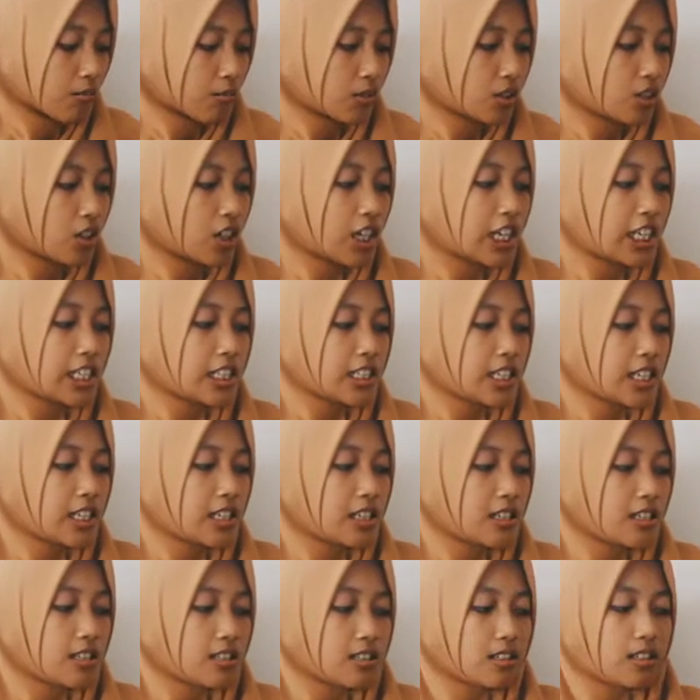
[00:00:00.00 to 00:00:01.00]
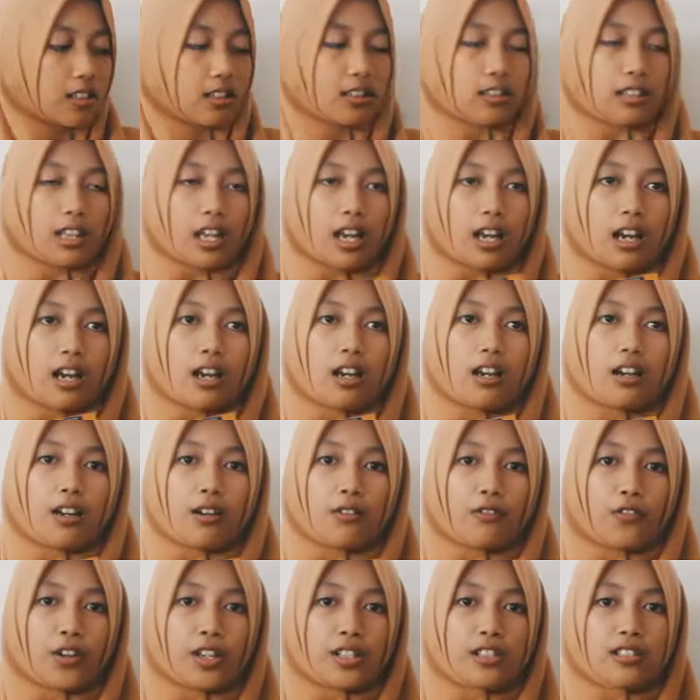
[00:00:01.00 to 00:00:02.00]
modulation, serta
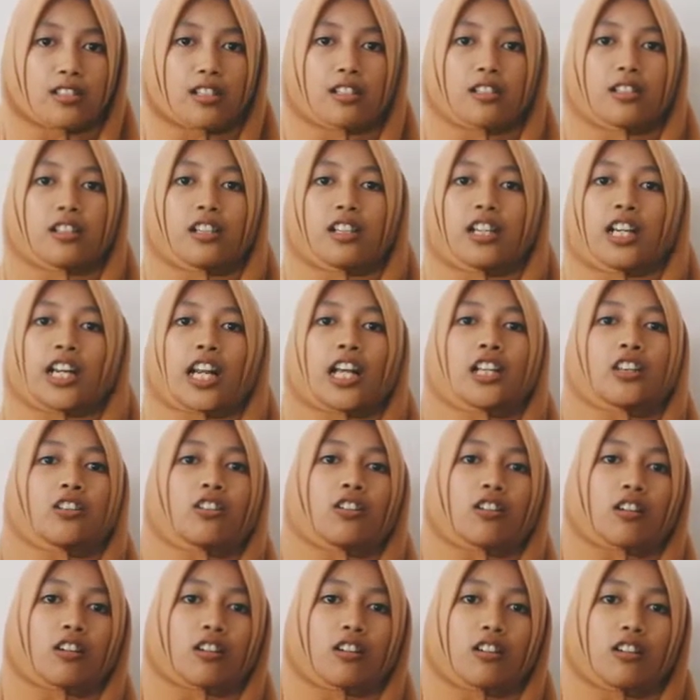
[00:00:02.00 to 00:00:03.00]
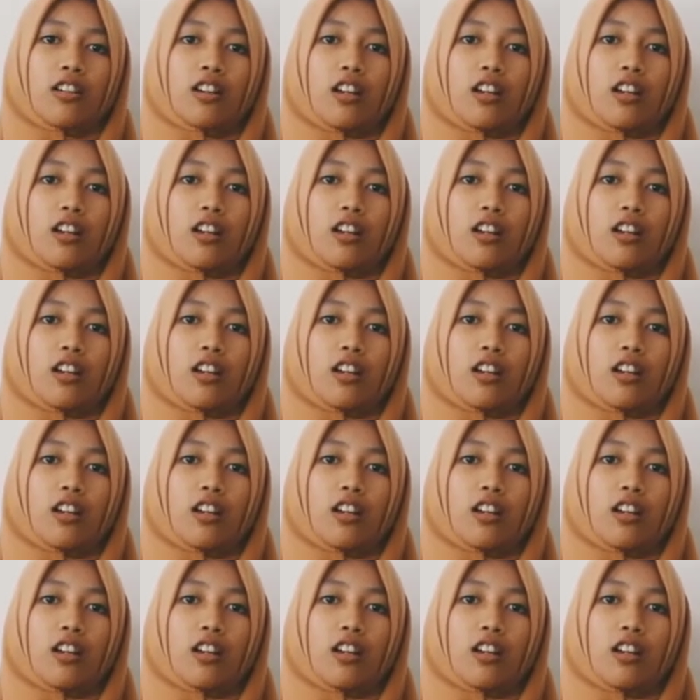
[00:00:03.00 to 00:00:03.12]
function generator.